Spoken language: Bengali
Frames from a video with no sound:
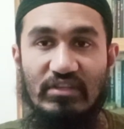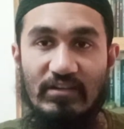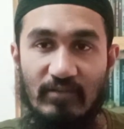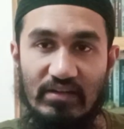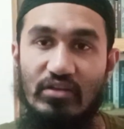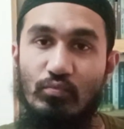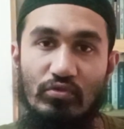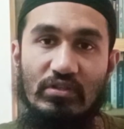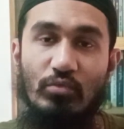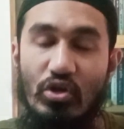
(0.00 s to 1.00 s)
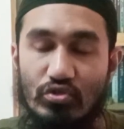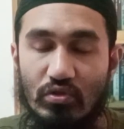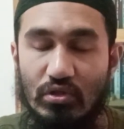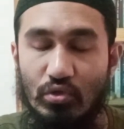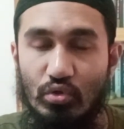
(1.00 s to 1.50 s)
রিভার্টেড মুসলিম হওয়া
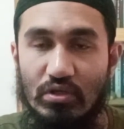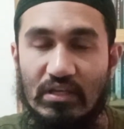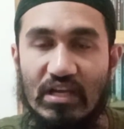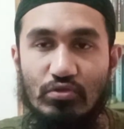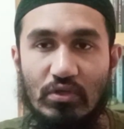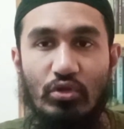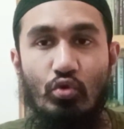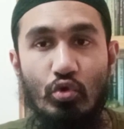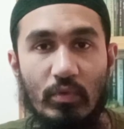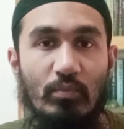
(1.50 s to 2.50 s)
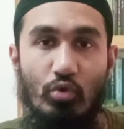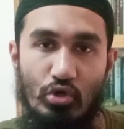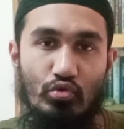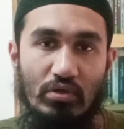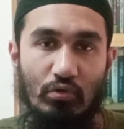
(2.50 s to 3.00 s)
সত্ত্বেও তিনি আসলে খুবই
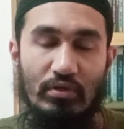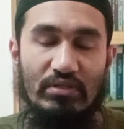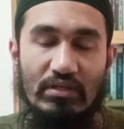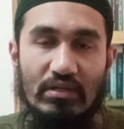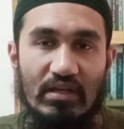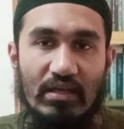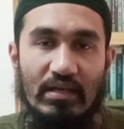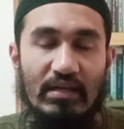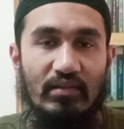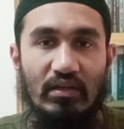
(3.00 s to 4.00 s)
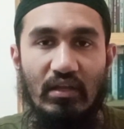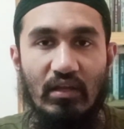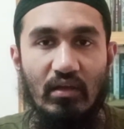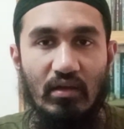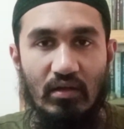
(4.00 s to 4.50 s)
পড়াশোনা করেছেন তিনি
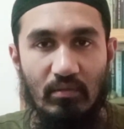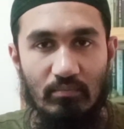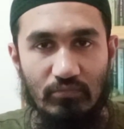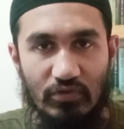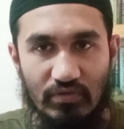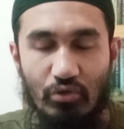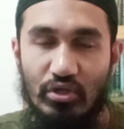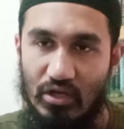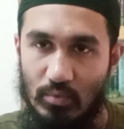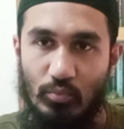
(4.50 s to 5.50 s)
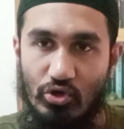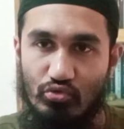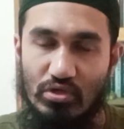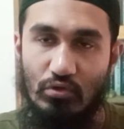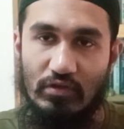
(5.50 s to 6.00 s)
সৌদি আরবে
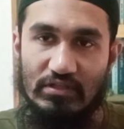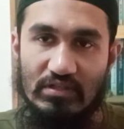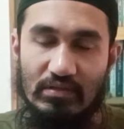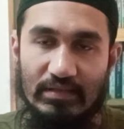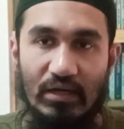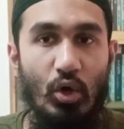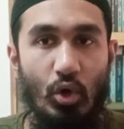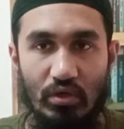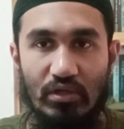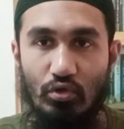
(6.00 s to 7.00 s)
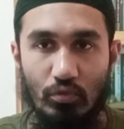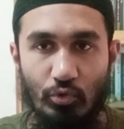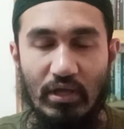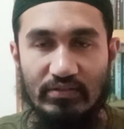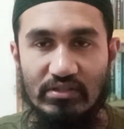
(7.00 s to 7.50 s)
পড়াশোনা করেছেন তার অনেকগুলো
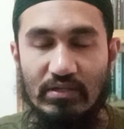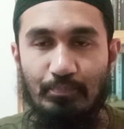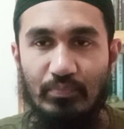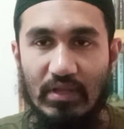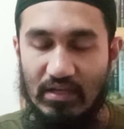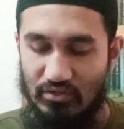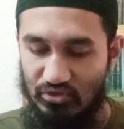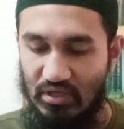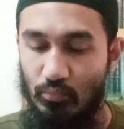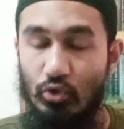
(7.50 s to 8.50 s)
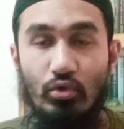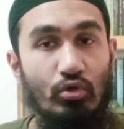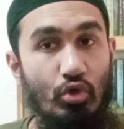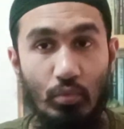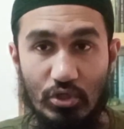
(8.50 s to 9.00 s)
বই আছে সেই বইগুলো
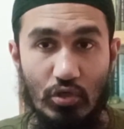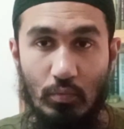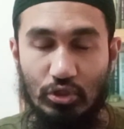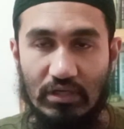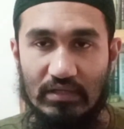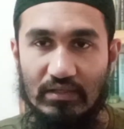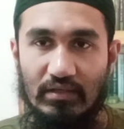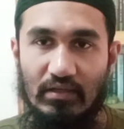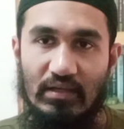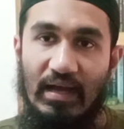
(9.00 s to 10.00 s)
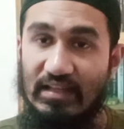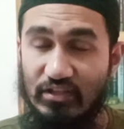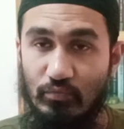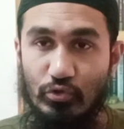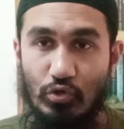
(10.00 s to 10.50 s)
খুবই চমৎকার
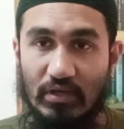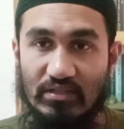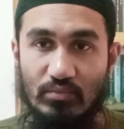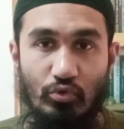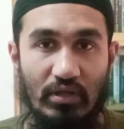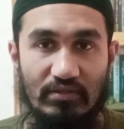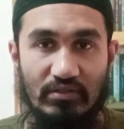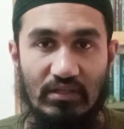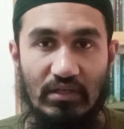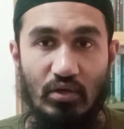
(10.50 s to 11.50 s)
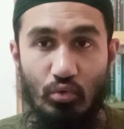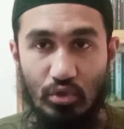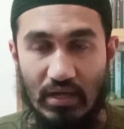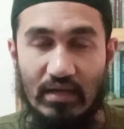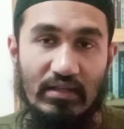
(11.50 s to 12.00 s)
হাদিস বিষয়ক একটা বই আছে
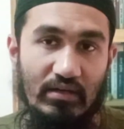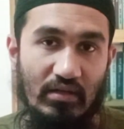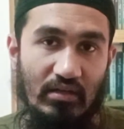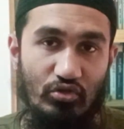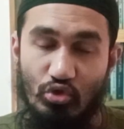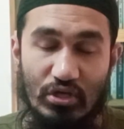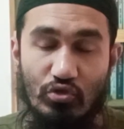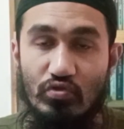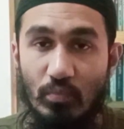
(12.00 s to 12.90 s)
কুরআনের ইন্ট্রোডাকশন